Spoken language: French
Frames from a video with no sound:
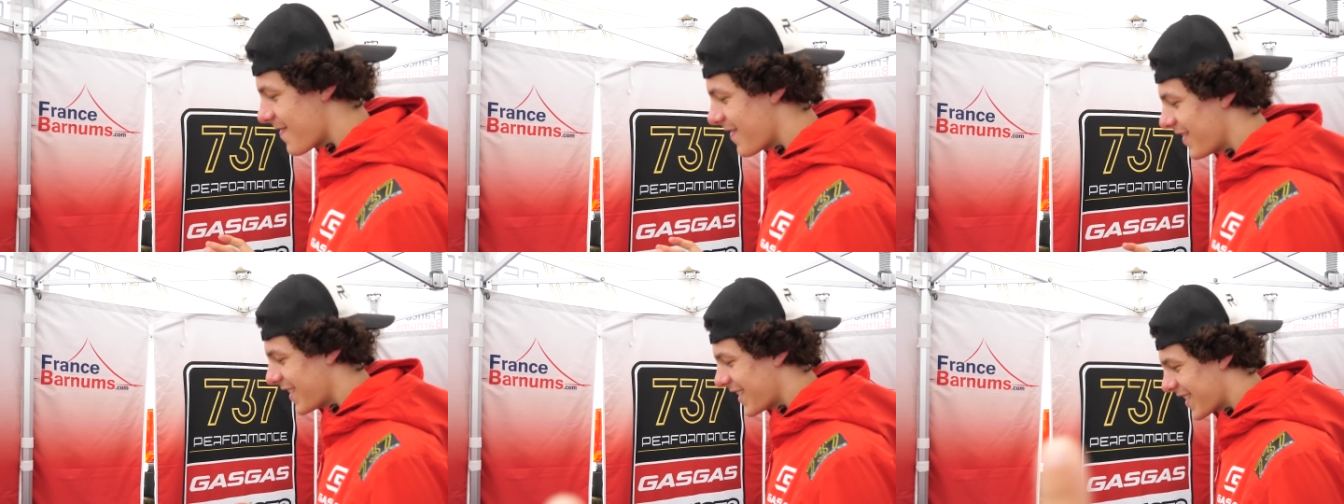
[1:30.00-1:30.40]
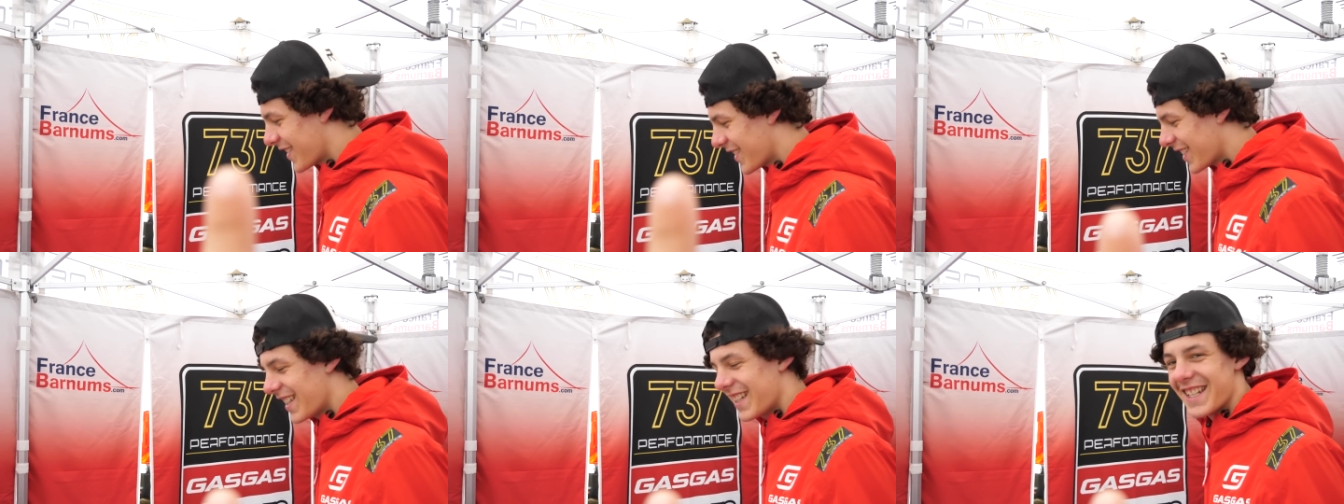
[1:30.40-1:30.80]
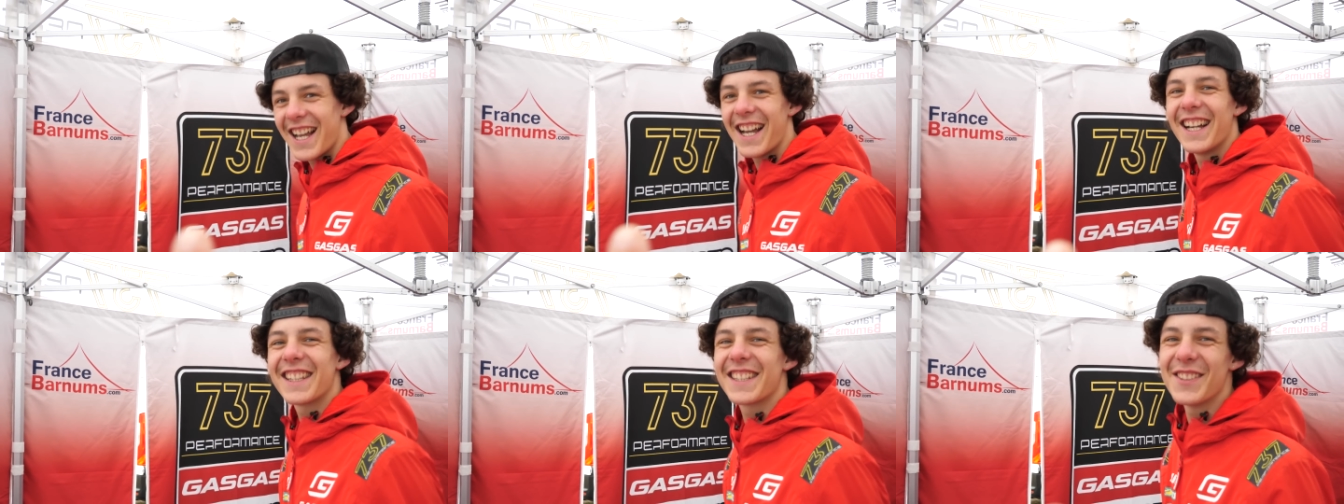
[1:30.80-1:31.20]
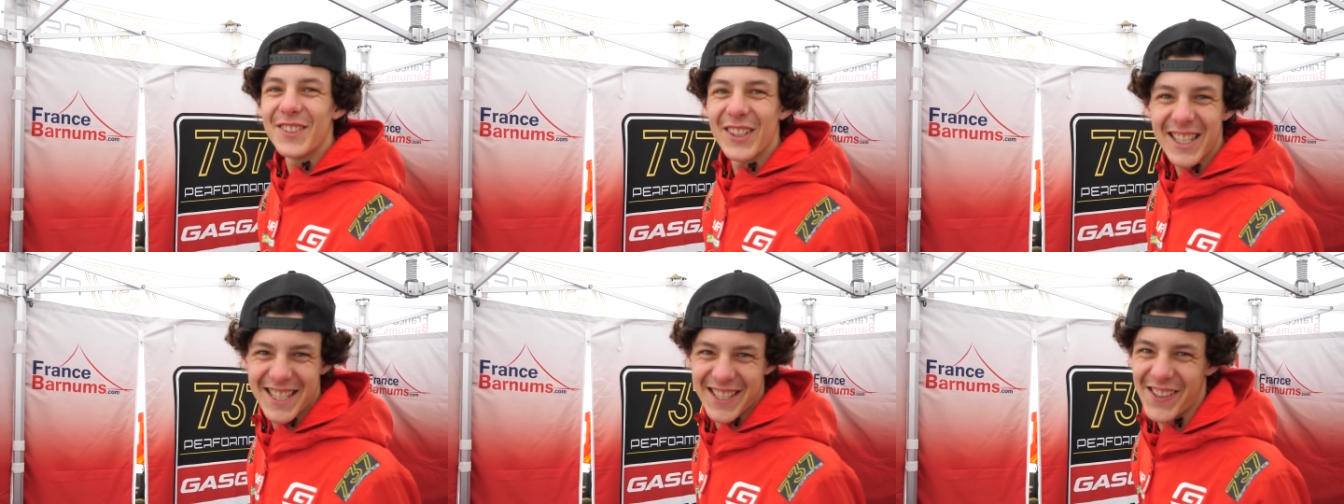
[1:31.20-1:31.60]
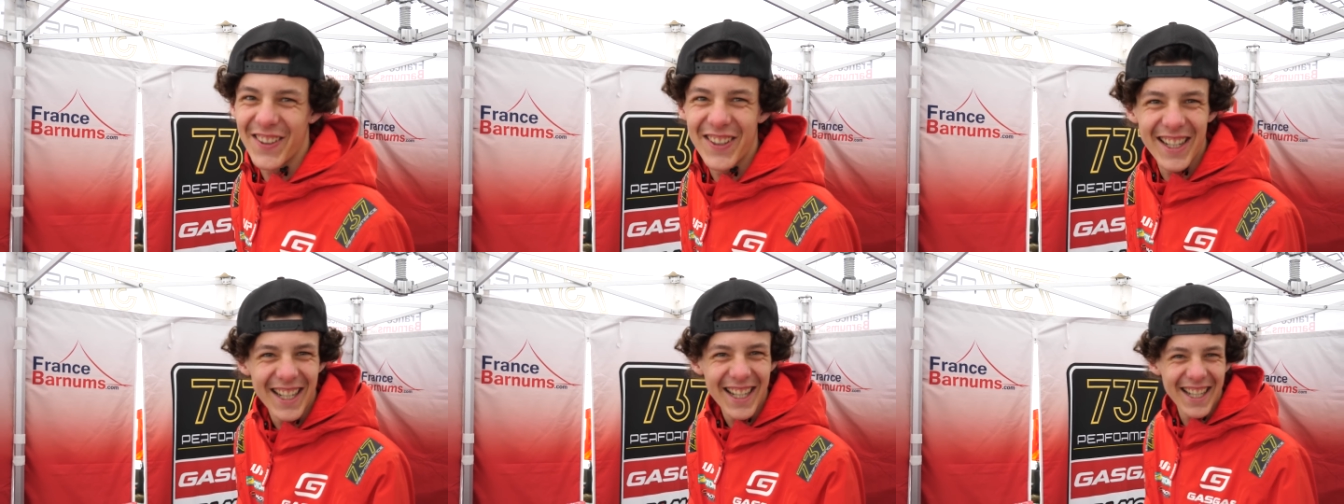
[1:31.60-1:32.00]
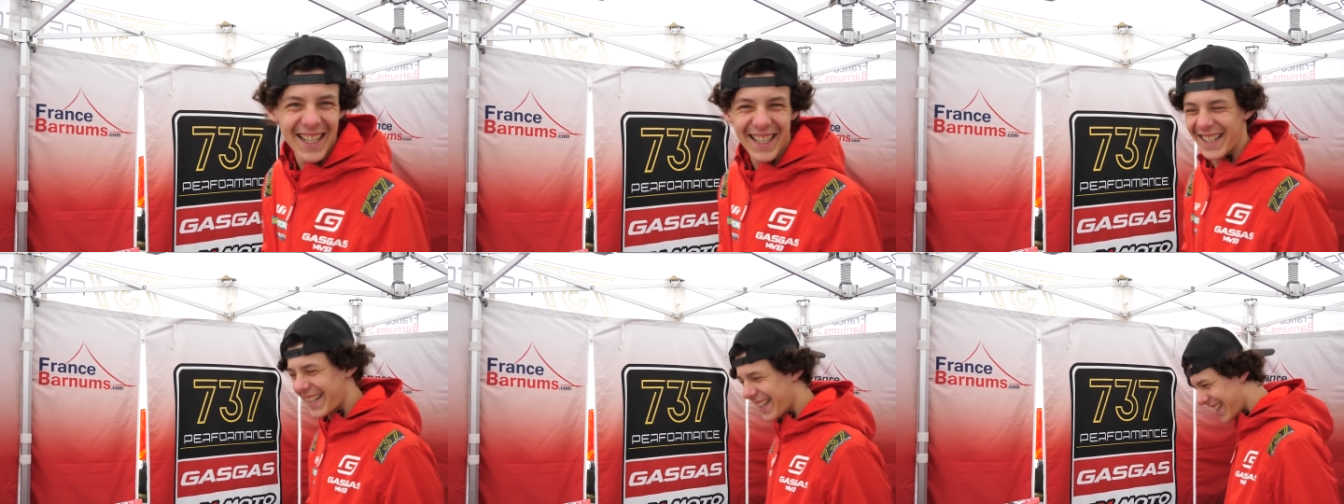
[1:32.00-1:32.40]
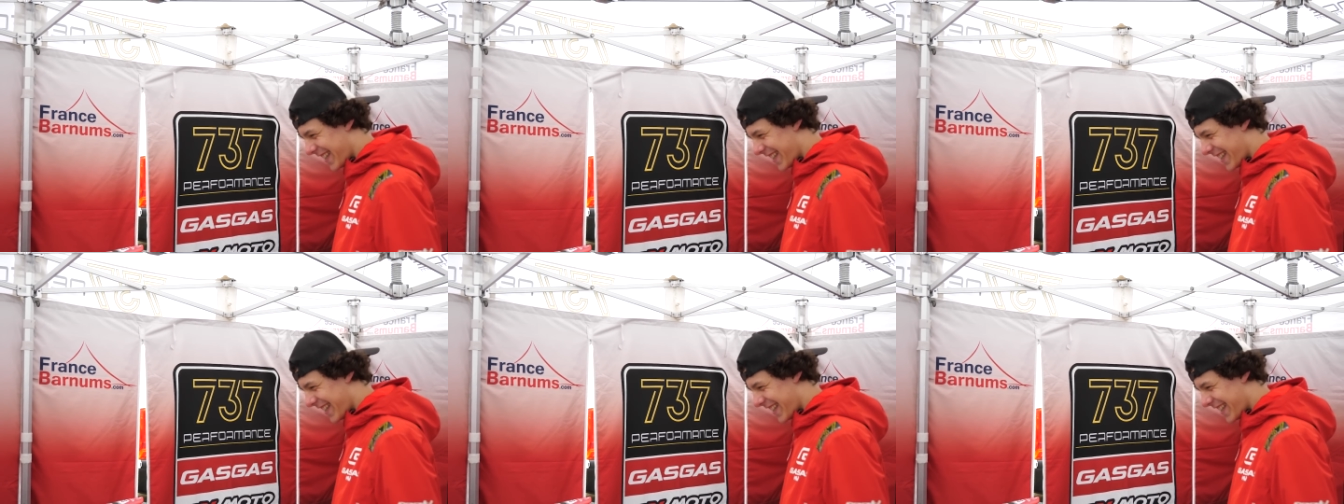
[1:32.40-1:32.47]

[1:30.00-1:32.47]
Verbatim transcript: moins chien non plus, attention. Ah, moins chiant. tu